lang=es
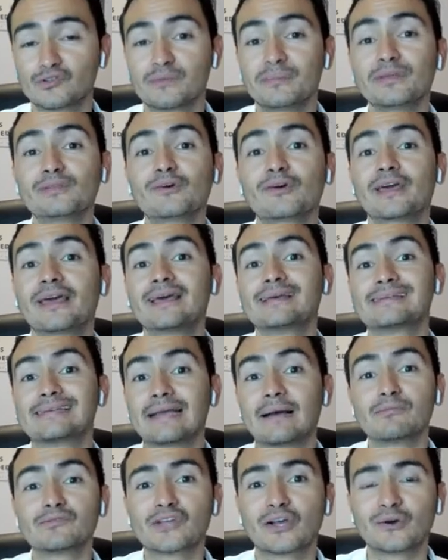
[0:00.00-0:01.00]
Los invito a
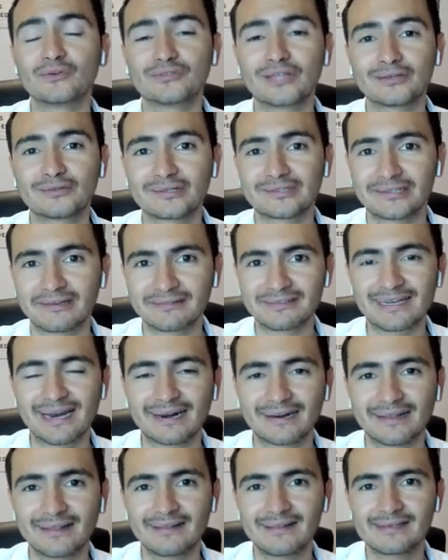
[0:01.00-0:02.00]
que sigamos en contacto a
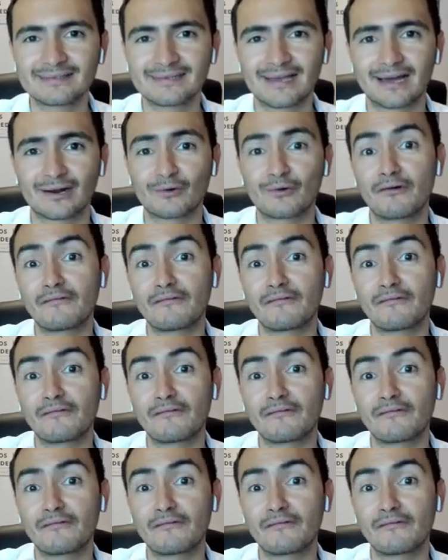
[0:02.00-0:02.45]
través de las redes,